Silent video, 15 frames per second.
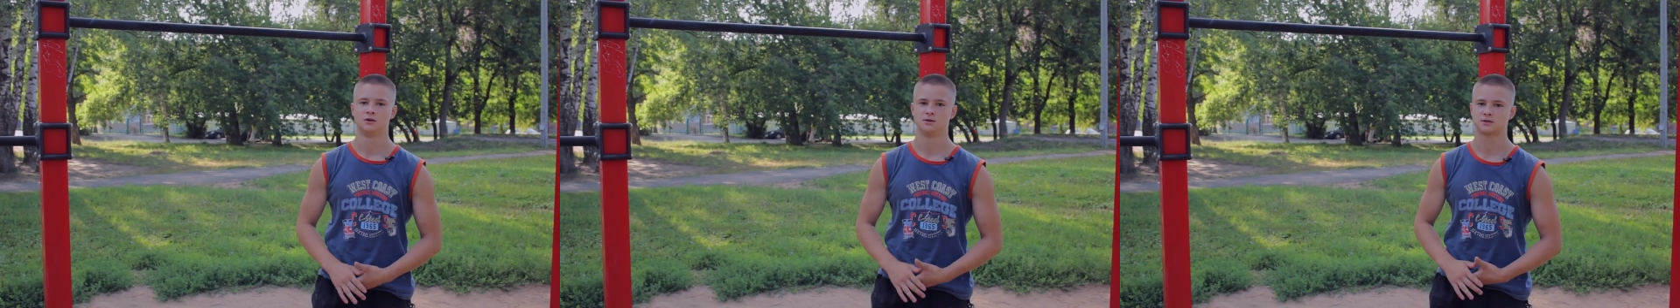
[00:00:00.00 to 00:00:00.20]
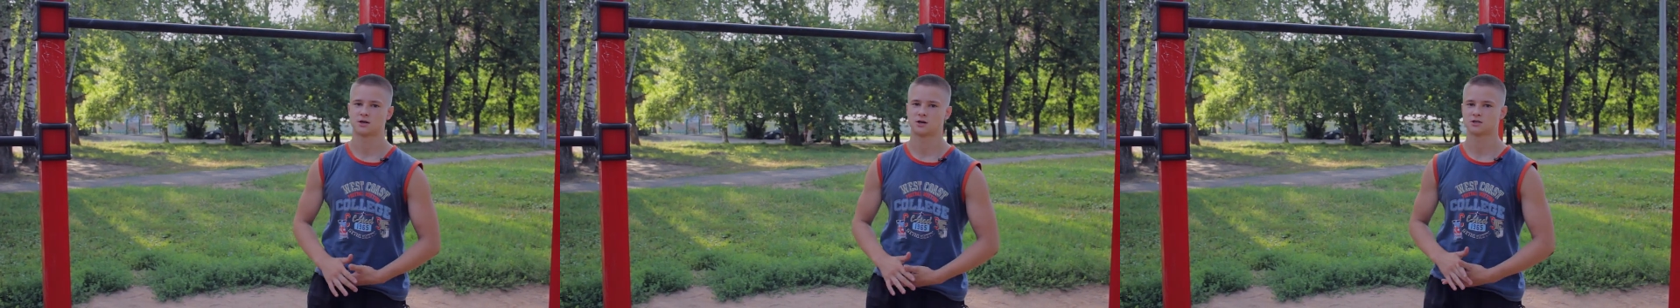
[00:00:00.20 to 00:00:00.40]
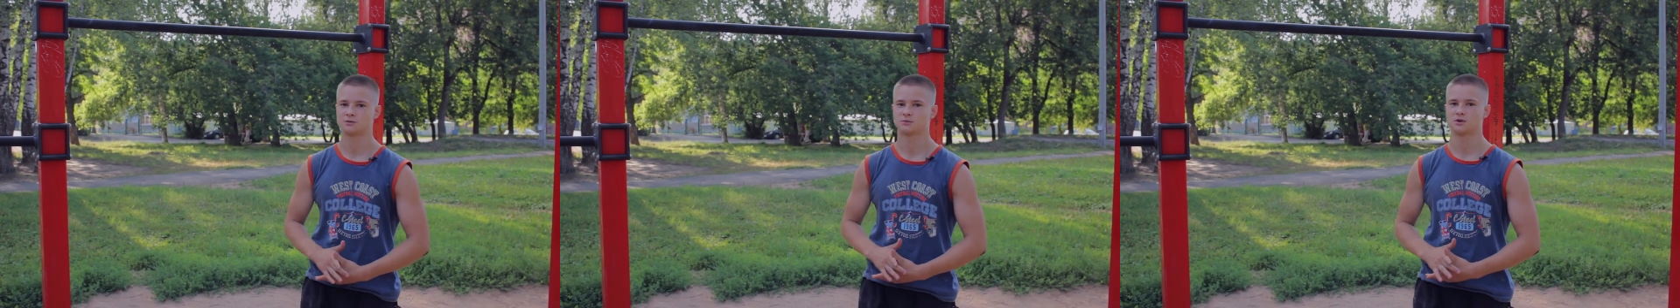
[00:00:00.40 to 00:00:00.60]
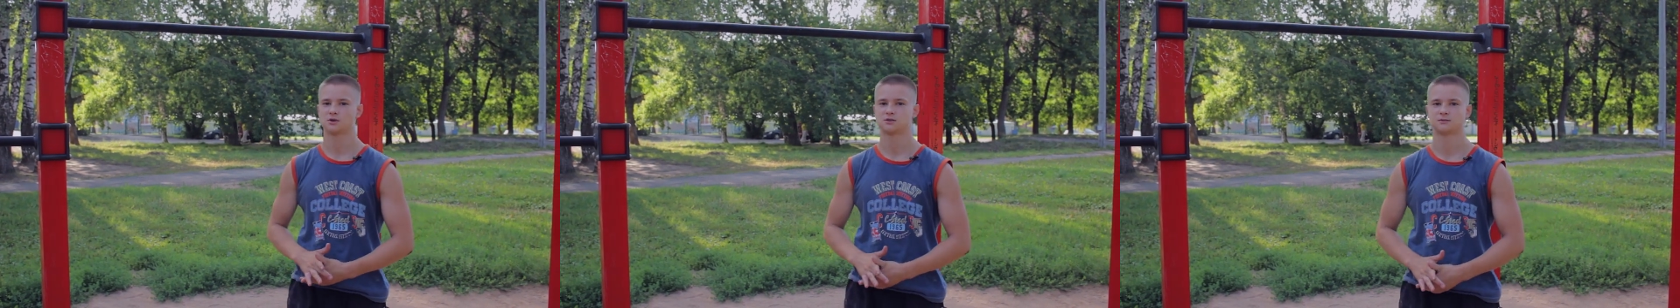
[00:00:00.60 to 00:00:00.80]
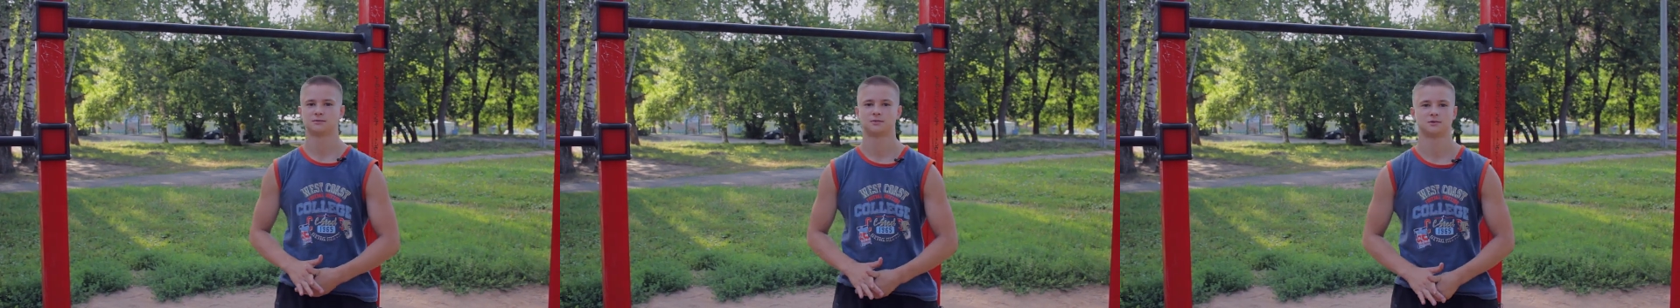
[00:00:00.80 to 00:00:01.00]
и с каждым
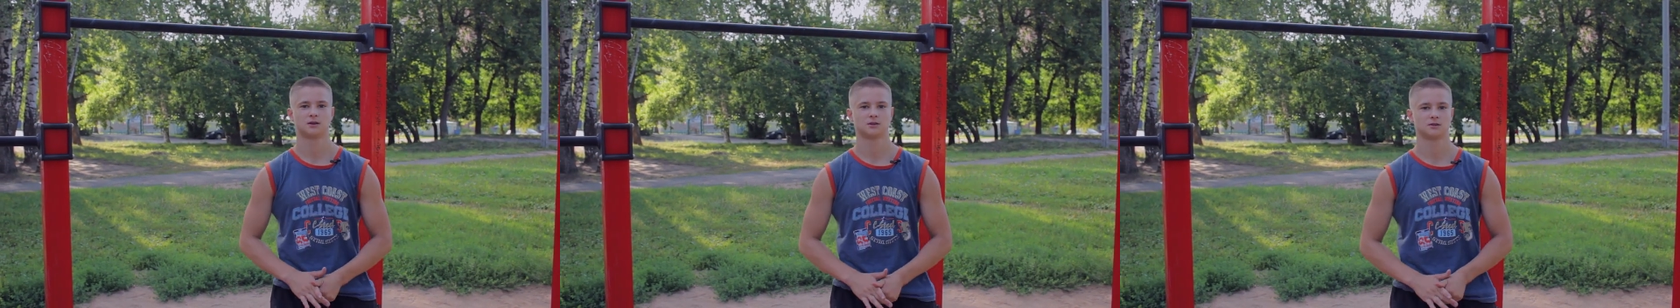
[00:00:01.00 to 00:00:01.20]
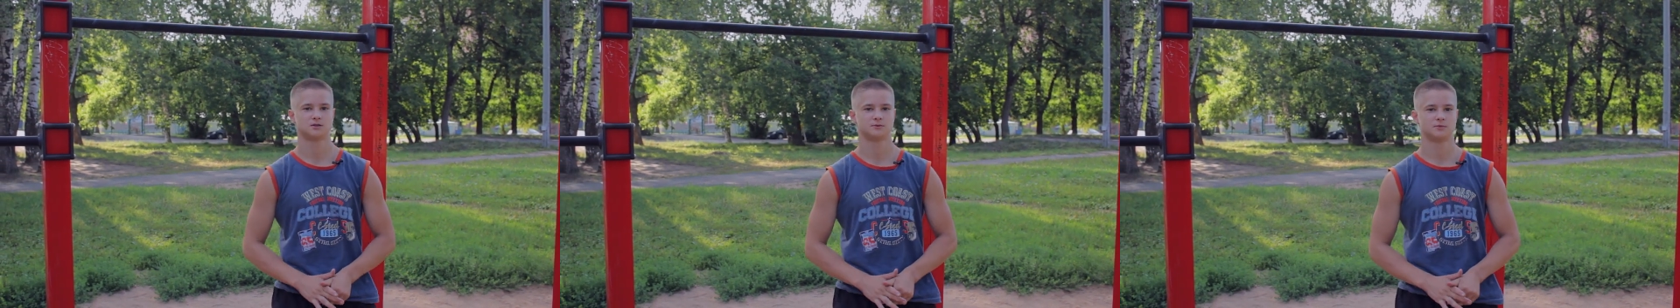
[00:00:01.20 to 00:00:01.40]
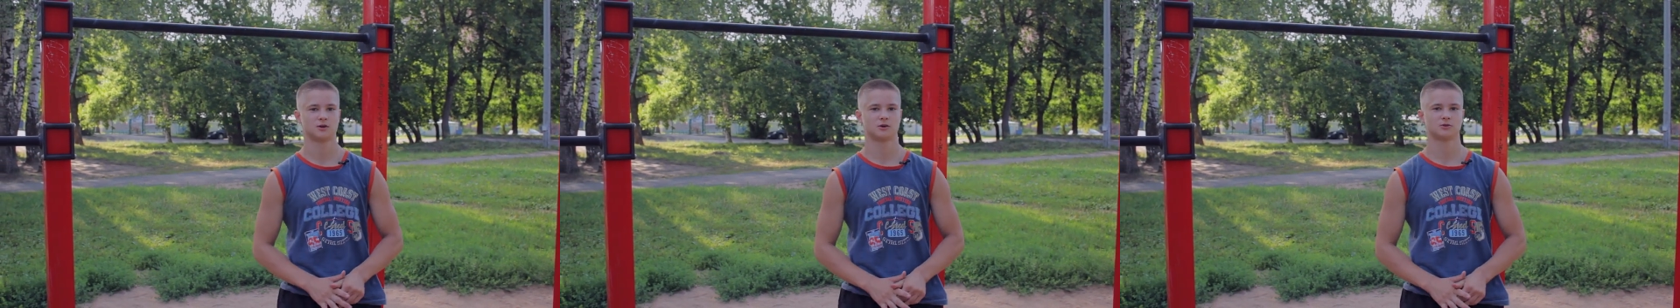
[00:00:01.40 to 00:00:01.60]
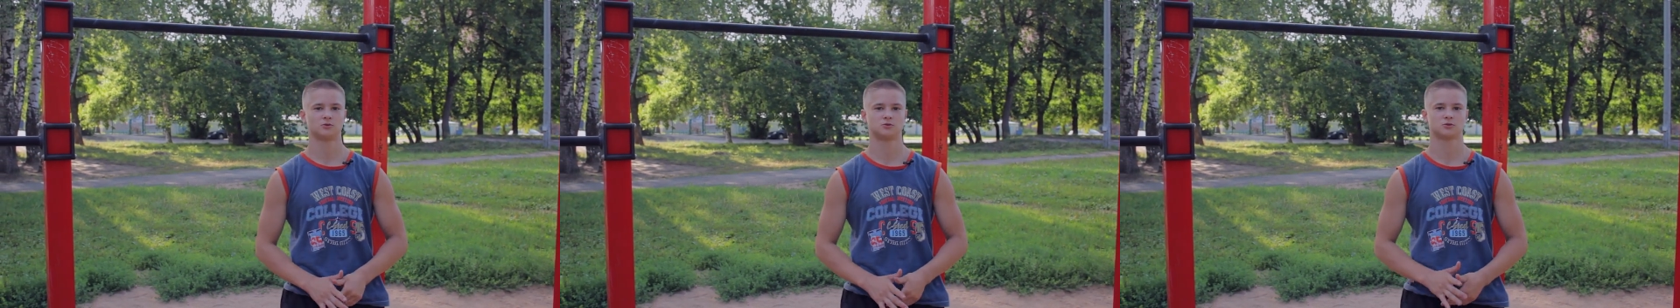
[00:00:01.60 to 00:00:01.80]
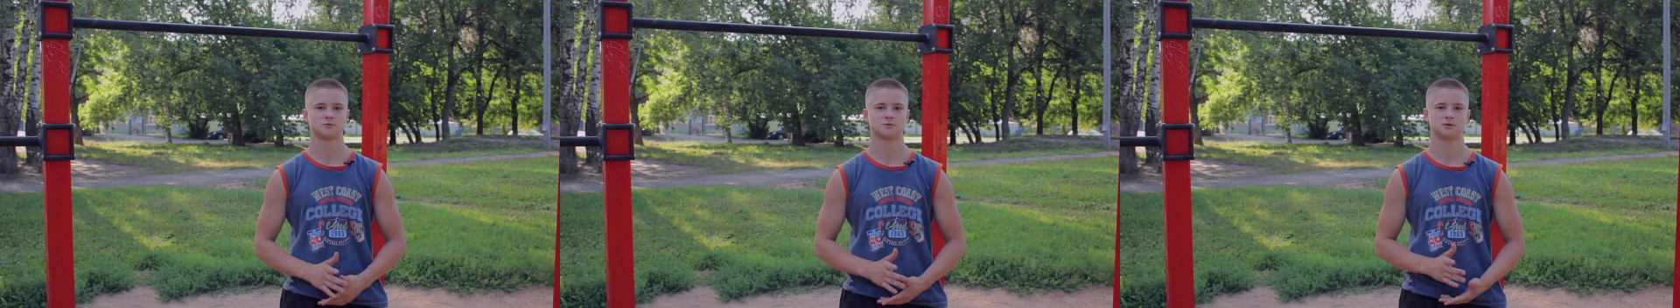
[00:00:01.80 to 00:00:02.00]
разом этот замах
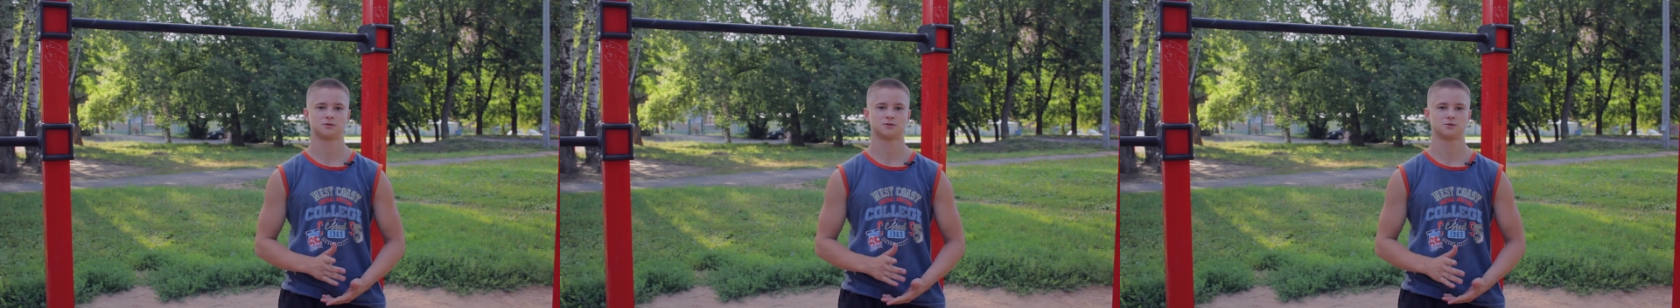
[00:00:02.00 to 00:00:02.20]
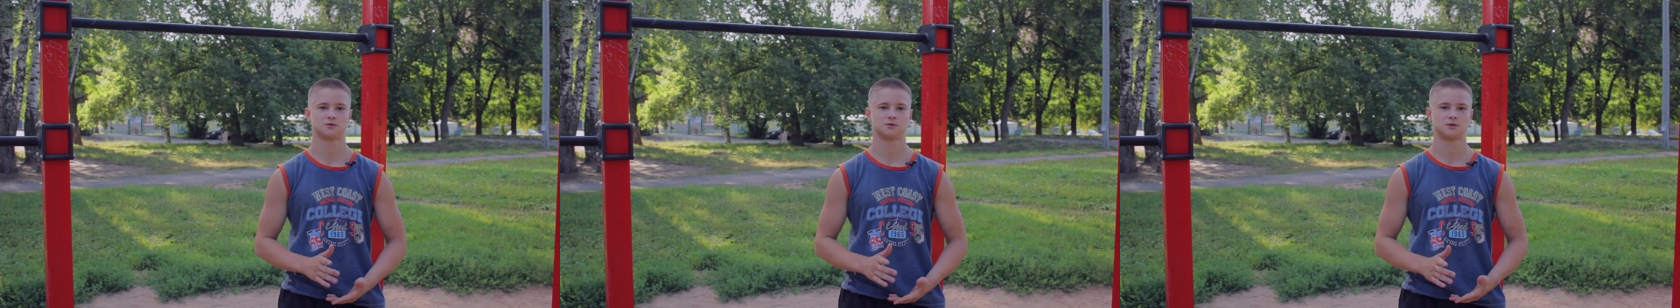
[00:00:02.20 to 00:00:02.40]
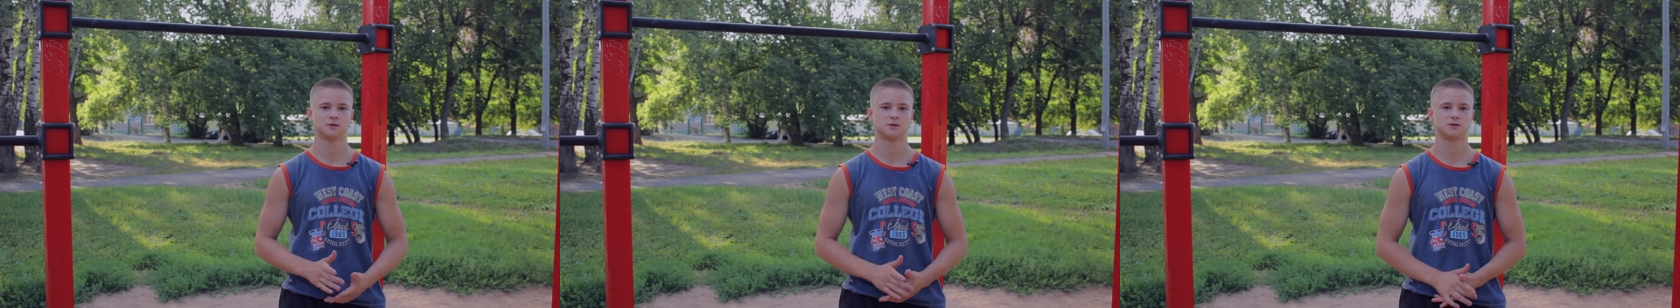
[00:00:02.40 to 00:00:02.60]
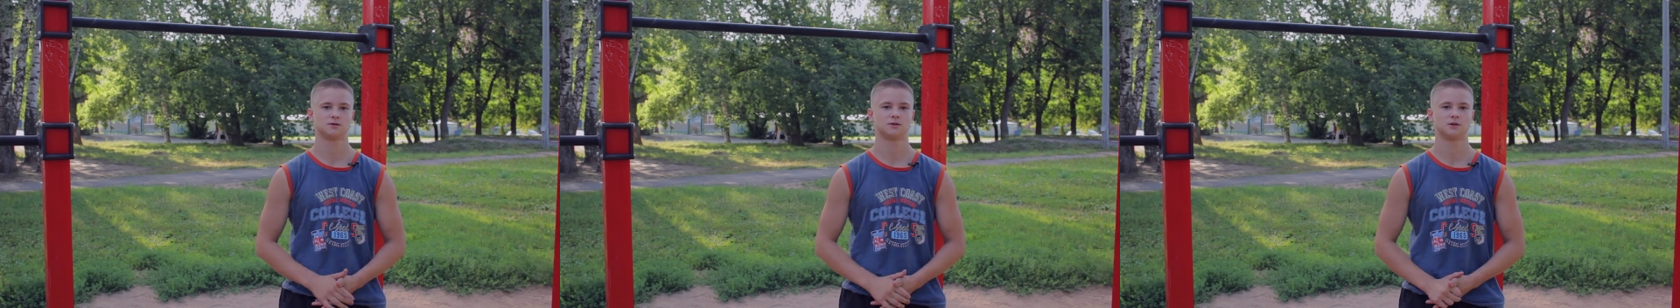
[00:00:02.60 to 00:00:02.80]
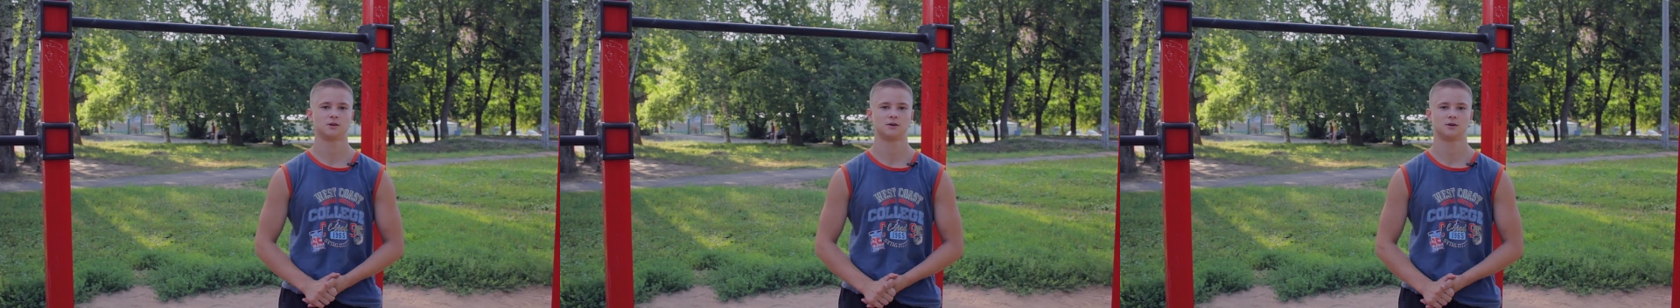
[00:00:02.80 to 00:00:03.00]
должен быть все сильнее и
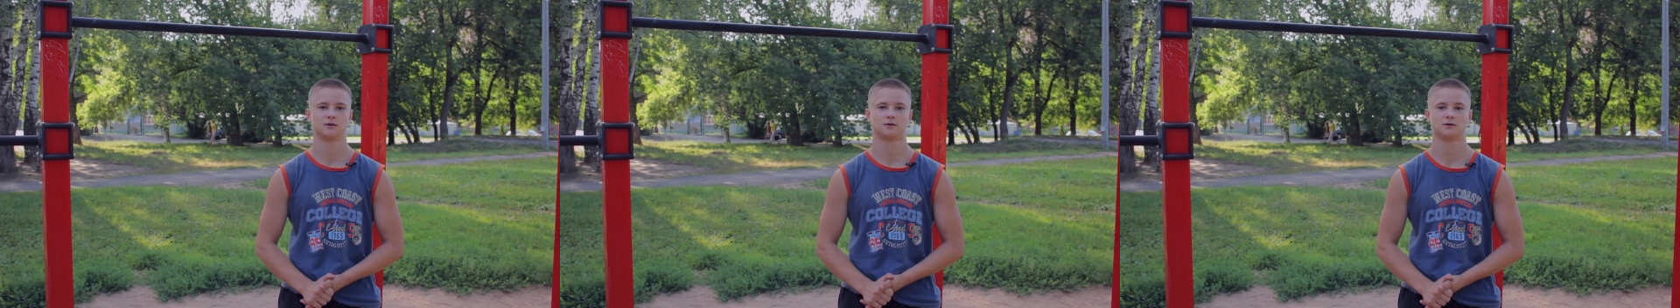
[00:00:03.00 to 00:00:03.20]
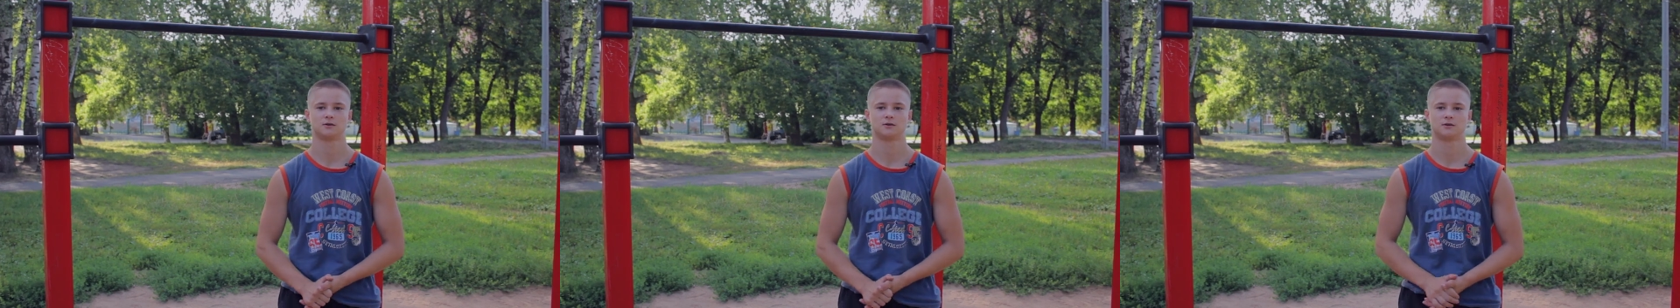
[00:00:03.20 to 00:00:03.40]
сильнее.